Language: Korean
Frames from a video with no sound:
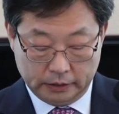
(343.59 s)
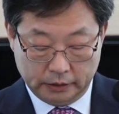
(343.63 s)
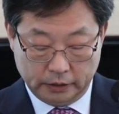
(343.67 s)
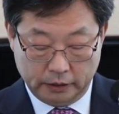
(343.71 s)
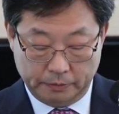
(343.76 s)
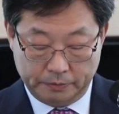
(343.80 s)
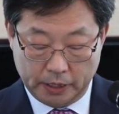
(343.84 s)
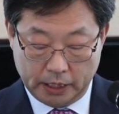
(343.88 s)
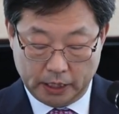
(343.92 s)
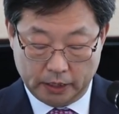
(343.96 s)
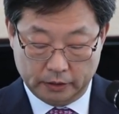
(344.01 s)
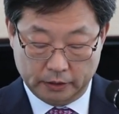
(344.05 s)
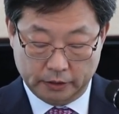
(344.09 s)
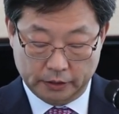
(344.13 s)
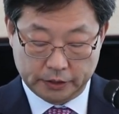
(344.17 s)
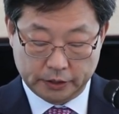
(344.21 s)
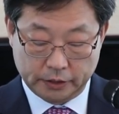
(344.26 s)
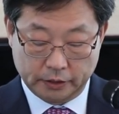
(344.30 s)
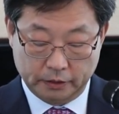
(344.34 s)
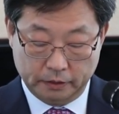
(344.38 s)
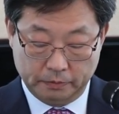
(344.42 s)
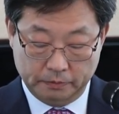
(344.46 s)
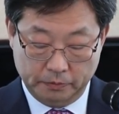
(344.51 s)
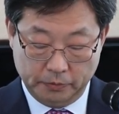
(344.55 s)
의미하는
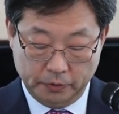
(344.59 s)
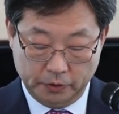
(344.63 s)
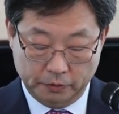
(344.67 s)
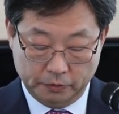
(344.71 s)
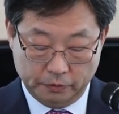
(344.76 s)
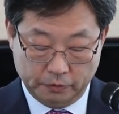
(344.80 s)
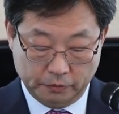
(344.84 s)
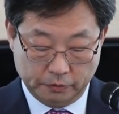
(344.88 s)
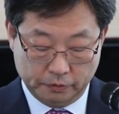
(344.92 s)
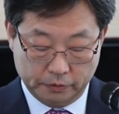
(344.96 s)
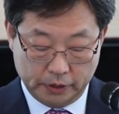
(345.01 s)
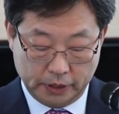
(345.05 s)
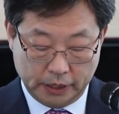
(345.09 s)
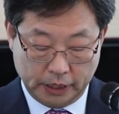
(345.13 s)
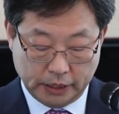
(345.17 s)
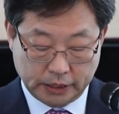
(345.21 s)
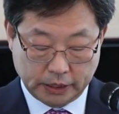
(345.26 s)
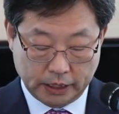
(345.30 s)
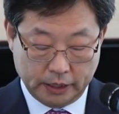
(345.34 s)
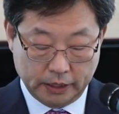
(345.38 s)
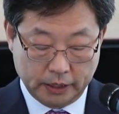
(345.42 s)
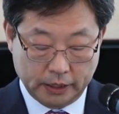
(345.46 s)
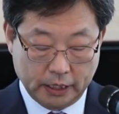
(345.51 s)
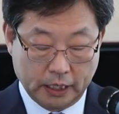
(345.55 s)
것처럼 오늘 이
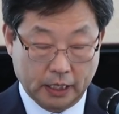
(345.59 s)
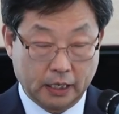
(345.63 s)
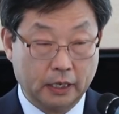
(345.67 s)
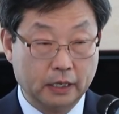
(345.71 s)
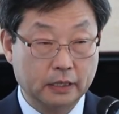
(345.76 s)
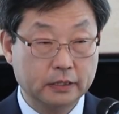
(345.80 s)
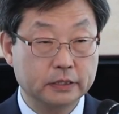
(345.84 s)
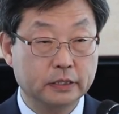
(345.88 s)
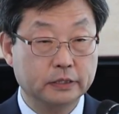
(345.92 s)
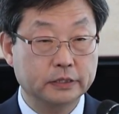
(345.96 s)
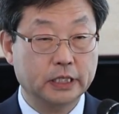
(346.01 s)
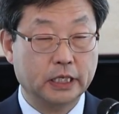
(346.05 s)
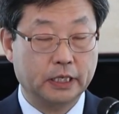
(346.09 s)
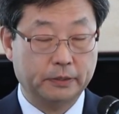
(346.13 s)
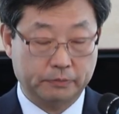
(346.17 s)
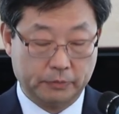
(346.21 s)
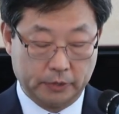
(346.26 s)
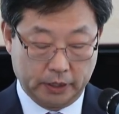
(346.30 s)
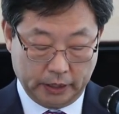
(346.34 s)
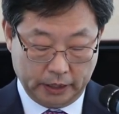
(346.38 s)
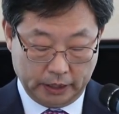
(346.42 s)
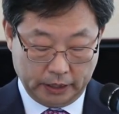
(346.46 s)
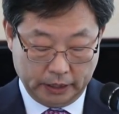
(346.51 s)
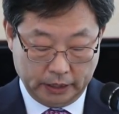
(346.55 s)
자리가
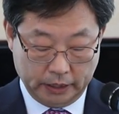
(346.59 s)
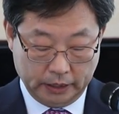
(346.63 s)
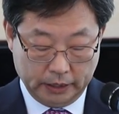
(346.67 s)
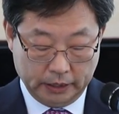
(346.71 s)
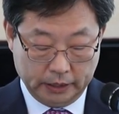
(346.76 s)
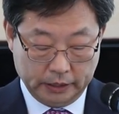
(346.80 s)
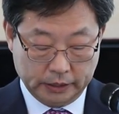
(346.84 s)
선생님들이